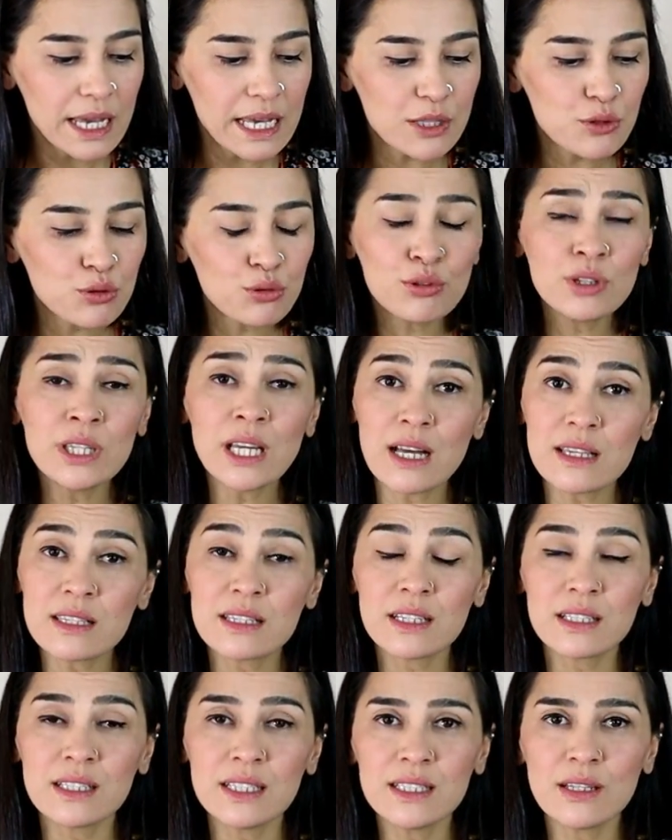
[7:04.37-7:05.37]
E, çünkü
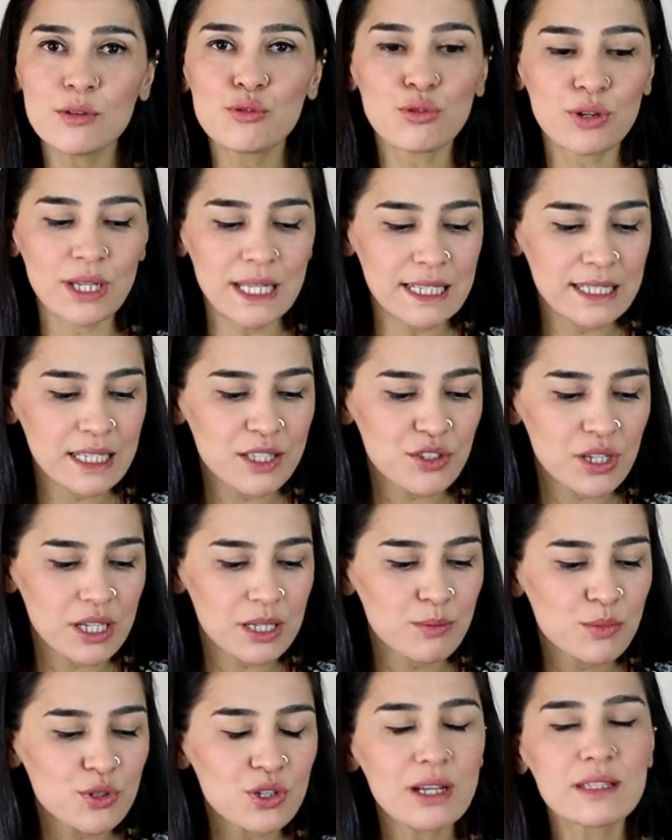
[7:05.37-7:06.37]
yazdıkları da çok ilgi
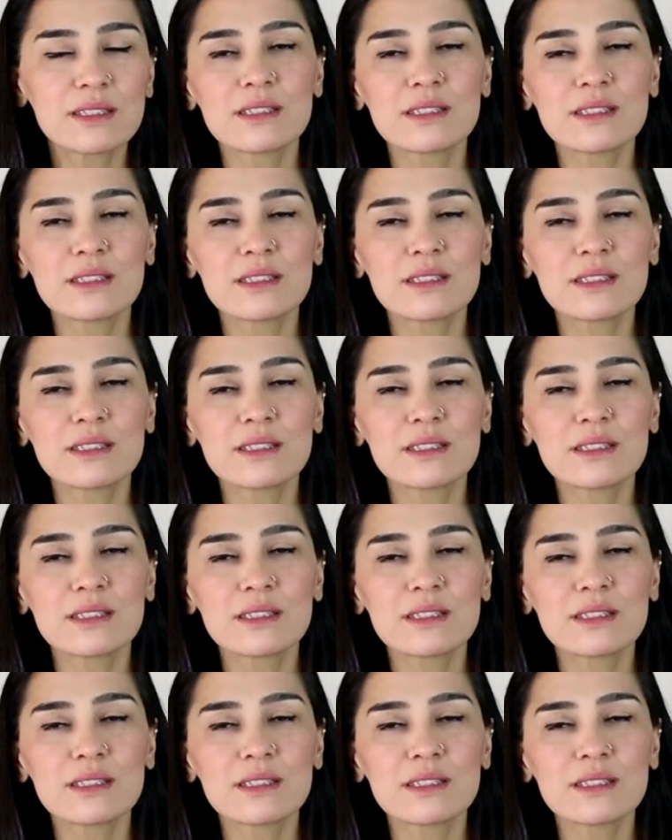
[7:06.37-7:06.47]
çekmiş.